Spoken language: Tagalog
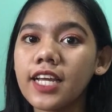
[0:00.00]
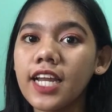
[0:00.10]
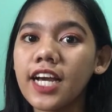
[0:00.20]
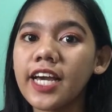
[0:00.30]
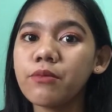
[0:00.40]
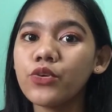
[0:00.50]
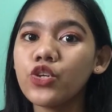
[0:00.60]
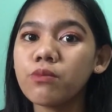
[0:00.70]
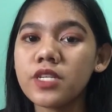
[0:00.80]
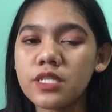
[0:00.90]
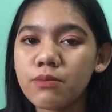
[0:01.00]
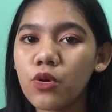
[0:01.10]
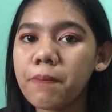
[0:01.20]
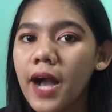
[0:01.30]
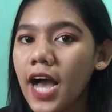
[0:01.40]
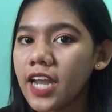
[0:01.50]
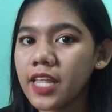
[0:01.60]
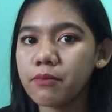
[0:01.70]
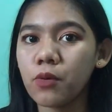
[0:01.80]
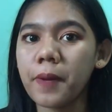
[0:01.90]
ilagay mo yung mismong
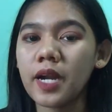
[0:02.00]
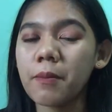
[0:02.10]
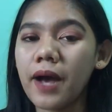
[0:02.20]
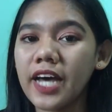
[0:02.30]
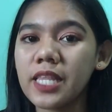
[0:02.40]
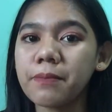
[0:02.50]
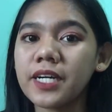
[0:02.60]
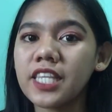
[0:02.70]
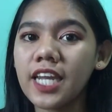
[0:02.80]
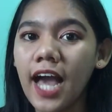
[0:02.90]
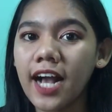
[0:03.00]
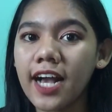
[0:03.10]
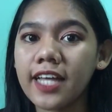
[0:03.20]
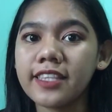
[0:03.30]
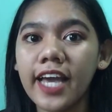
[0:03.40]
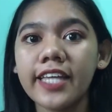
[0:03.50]
pangalan mo para mahanap ka nila agad.